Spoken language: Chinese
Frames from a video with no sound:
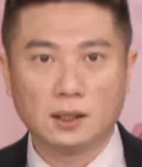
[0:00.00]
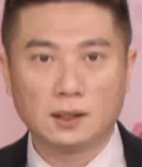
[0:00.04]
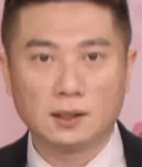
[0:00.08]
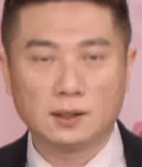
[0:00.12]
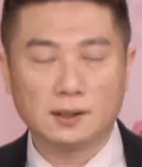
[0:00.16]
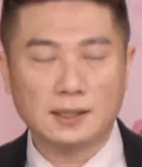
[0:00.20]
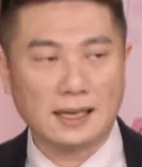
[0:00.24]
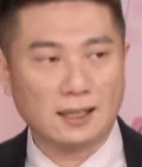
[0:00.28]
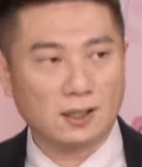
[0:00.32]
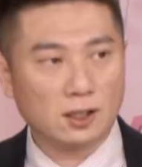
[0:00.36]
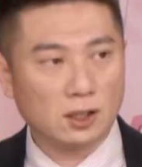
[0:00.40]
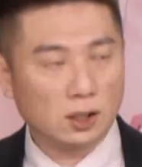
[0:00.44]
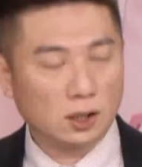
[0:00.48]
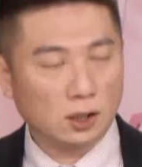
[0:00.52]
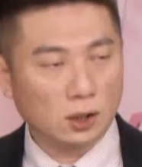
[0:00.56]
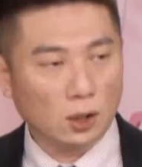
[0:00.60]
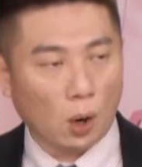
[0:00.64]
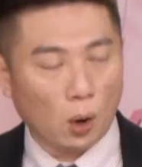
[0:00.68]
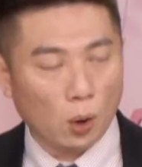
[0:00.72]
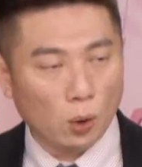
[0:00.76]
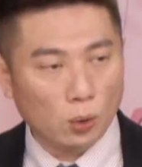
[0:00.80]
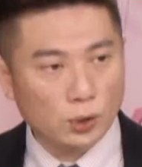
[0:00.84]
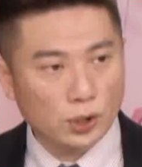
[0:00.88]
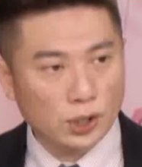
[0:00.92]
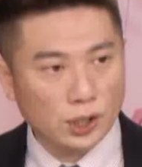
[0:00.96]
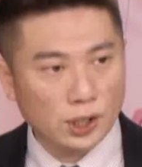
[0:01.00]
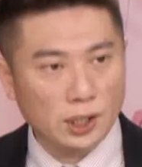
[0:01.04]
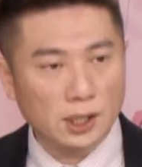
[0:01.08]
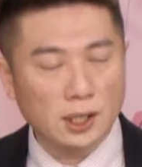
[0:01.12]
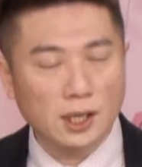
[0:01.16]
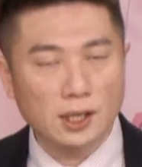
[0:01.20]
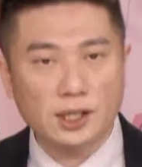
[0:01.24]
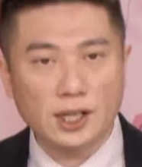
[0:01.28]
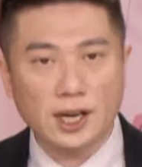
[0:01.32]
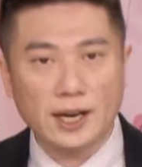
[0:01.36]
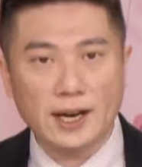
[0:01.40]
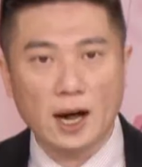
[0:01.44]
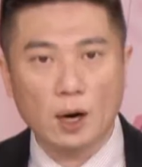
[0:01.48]
在投资的
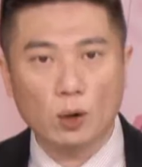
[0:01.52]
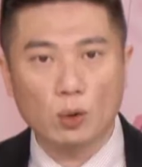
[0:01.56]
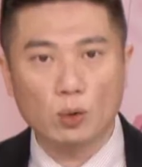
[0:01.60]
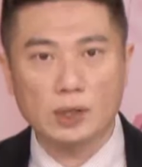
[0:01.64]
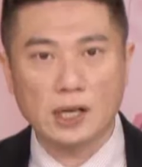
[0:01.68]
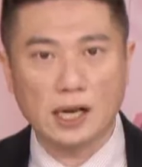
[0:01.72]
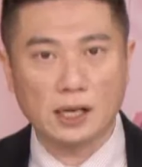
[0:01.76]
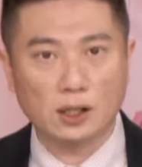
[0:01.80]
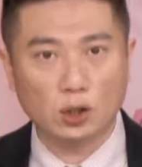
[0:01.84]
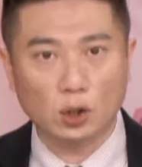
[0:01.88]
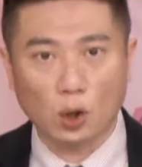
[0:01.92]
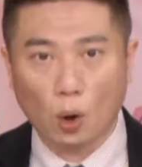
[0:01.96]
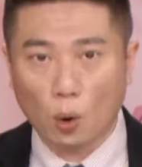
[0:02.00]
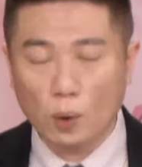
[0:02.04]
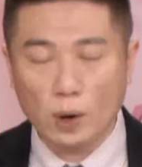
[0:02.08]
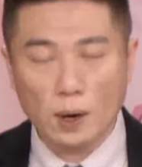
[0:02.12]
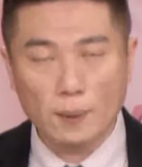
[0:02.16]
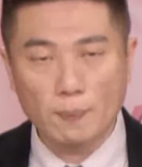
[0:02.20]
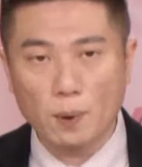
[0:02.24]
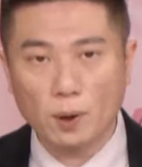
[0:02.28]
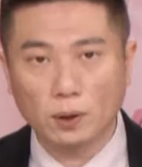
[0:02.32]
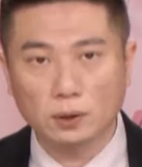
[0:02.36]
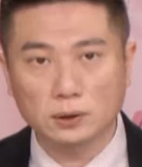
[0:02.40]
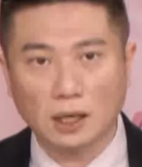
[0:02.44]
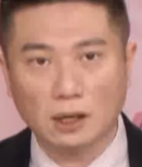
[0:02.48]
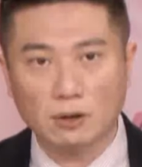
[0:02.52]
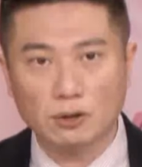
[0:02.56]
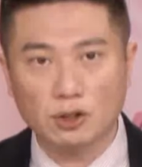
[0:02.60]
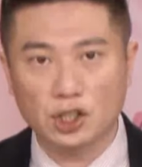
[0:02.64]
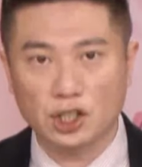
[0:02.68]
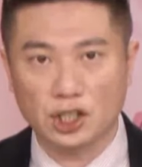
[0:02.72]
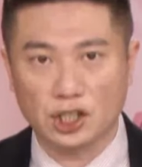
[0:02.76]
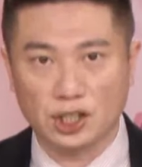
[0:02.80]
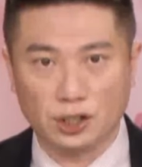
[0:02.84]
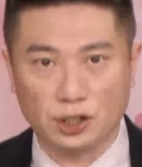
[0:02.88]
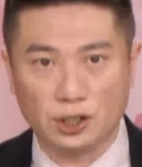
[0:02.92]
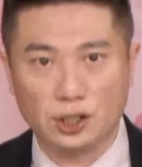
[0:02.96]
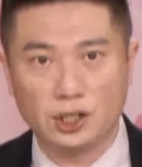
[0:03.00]
这条路上，总会碰到
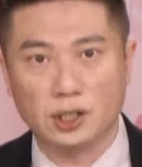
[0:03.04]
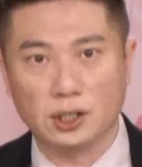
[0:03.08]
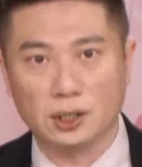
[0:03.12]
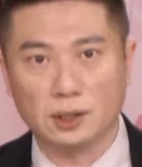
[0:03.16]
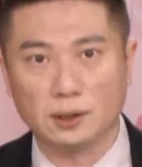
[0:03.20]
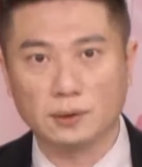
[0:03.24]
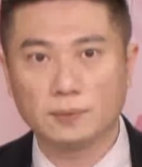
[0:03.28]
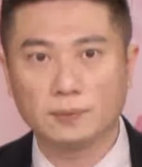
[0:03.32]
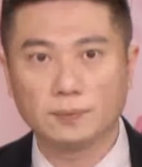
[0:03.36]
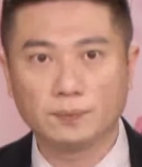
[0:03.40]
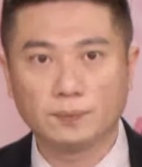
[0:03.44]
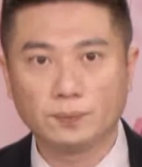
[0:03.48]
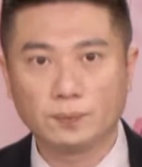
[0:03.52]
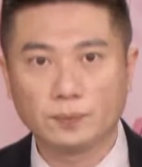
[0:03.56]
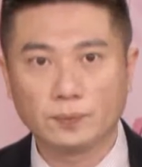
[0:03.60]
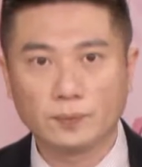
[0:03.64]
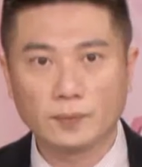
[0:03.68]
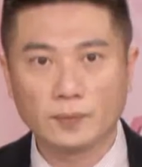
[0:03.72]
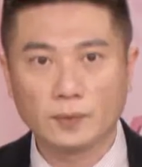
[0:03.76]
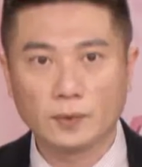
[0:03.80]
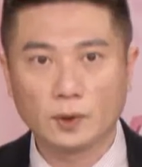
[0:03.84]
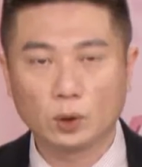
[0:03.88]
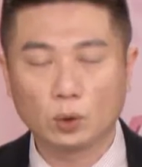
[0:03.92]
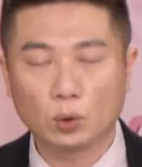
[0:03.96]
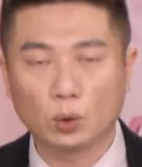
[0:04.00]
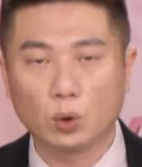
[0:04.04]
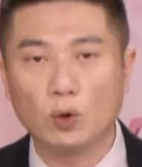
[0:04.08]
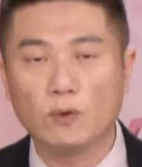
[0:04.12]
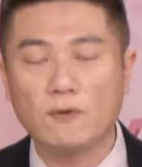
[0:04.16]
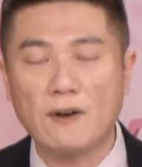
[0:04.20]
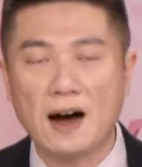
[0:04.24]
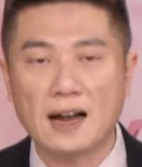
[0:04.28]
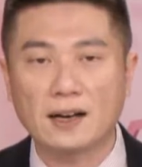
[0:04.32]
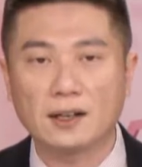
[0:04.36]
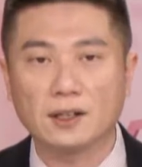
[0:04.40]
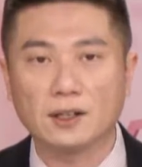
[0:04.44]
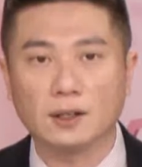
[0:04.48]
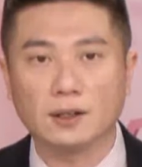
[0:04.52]
几次突
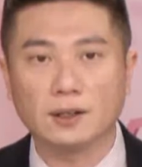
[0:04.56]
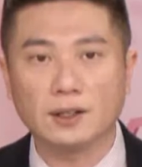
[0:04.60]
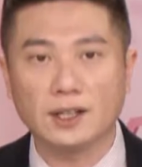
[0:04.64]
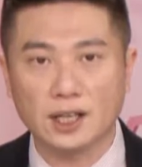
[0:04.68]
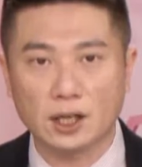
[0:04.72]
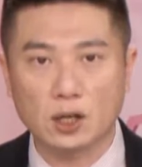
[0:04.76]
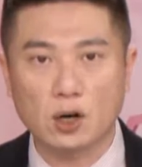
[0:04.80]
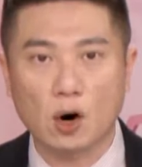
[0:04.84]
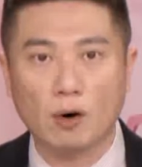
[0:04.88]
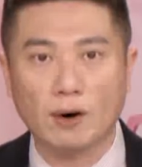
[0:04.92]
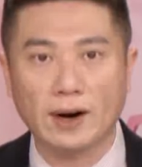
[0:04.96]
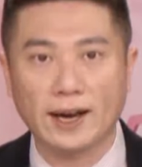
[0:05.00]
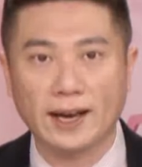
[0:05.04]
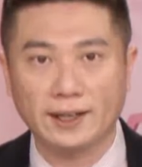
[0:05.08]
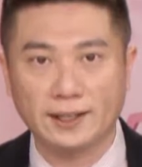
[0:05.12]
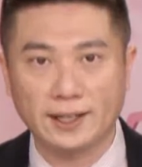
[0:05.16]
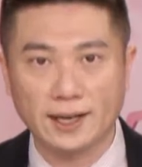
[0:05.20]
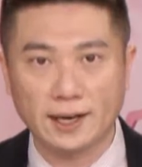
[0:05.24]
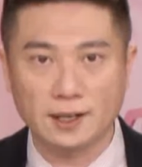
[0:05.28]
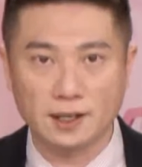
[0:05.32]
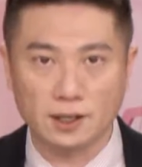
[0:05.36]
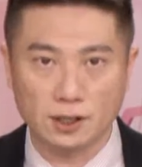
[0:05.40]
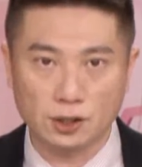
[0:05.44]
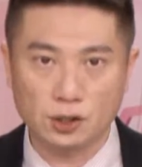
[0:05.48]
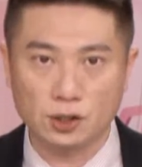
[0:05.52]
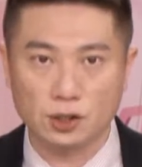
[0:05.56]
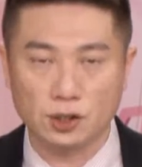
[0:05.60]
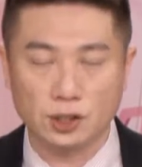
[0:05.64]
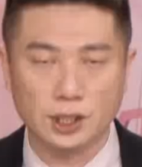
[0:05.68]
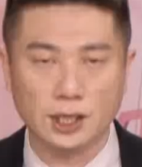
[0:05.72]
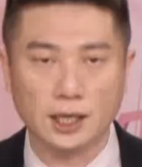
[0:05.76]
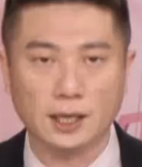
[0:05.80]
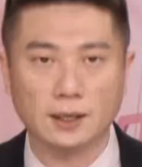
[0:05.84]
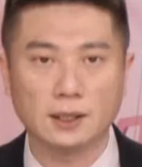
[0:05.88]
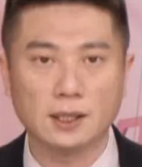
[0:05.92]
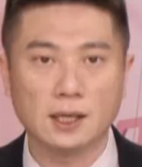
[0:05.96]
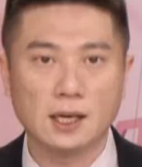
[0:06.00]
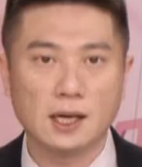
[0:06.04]
发的利空黑天鹅事
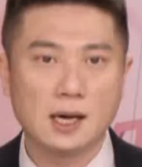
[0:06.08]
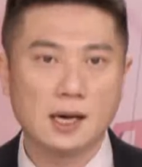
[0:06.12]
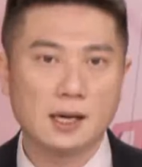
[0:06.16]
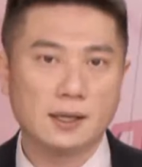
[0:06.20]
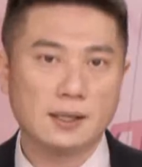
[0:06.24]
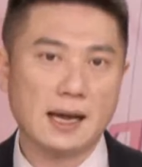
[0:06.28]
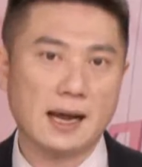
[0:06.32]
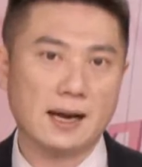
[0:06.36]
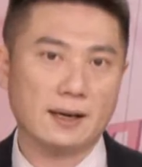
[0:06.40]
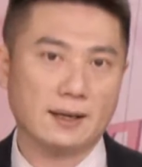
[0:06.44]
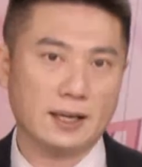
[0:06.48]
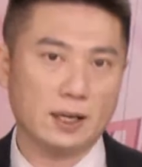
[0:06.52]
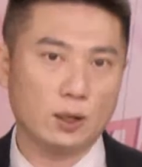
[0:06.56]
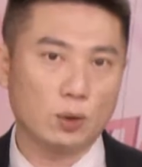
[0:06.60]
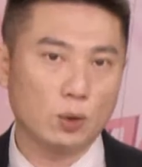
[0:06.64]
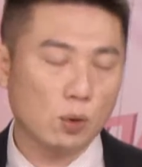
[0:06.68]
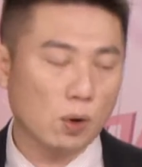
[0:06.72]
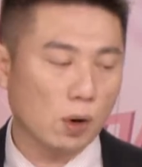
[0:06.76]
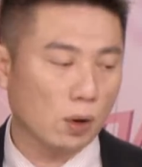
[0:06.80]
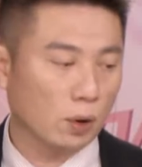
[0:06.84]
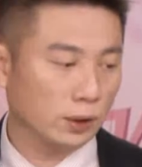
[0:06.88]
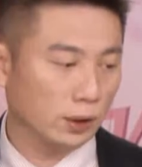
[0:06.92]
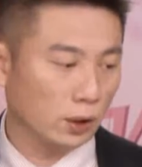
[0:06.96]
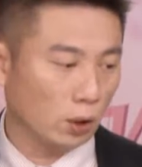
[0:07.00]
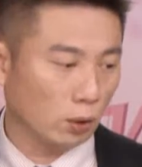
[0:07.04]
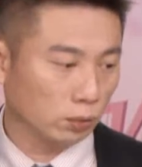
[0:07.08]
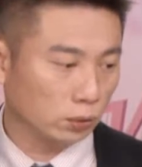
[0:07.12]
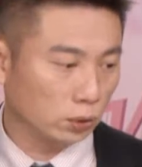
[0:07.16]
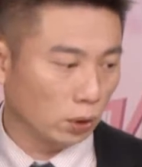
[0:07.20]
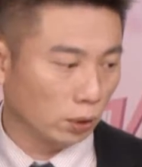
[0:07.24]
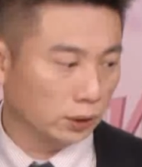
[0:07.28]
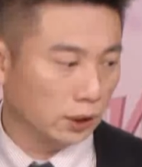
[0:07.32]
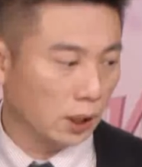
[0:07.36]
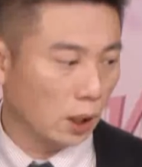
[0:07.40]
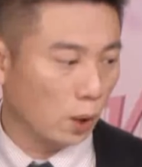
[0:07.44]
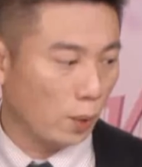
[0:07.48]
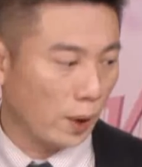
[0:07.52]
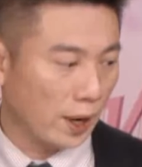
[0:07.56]
件。那你如果懂
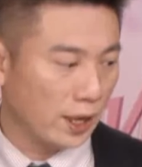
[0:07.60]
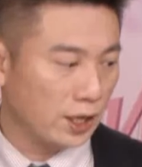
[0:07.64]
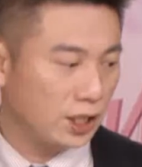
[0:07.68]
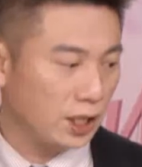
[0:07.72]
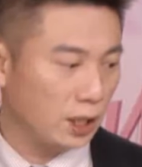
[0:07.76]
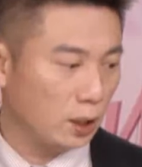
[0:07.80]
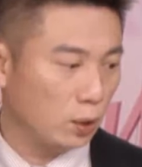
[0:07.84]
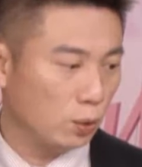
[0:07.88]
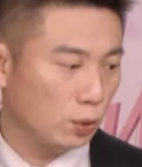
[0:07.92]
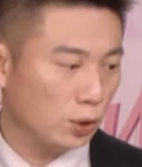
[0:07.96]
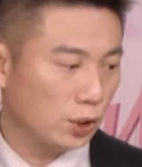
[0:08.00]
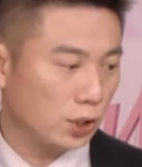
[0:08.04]
懂得危机入